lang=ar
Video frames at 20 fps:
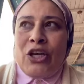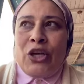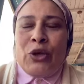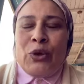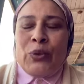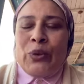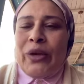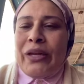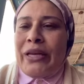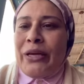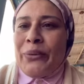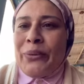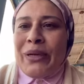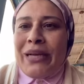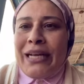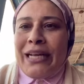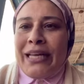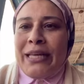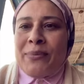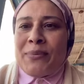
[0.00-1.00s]
يقول ايه
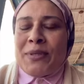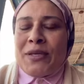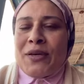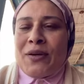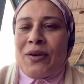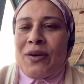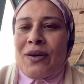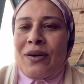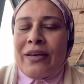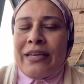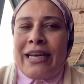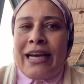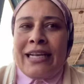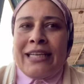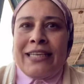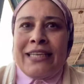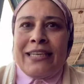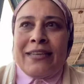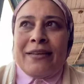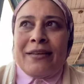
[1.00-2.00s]
ولا ايه بصراحه
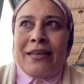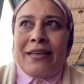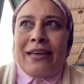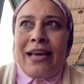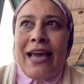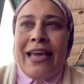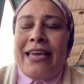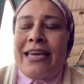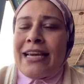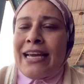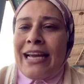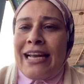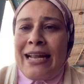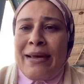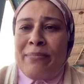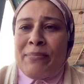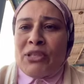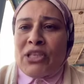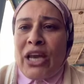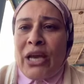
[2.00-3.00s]
يعني اي
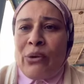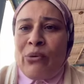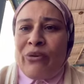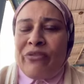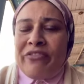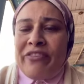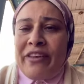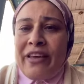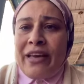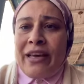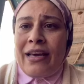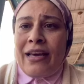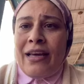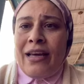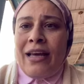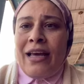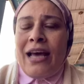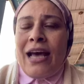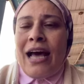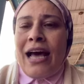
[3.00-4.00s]
كلام مش هيوفيها
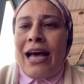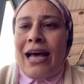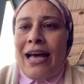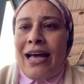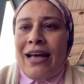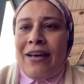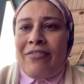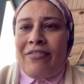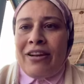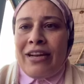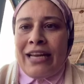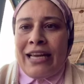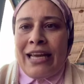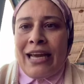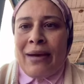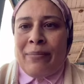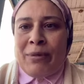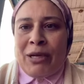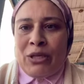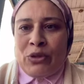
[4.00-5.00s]
حقها في اللي هي
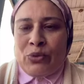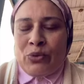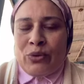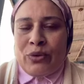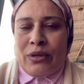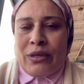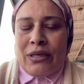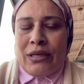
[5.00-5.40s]
عملته